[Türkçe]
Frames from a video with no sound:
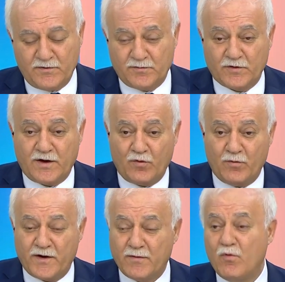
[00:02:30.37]
Biz buna
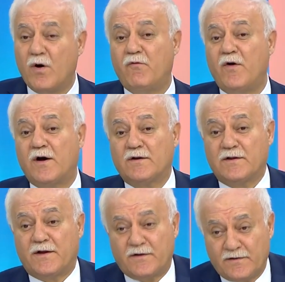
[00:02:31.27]
Ömer'in
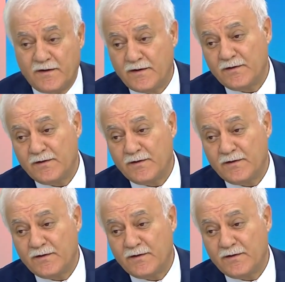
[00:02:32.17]
muvaffakatları,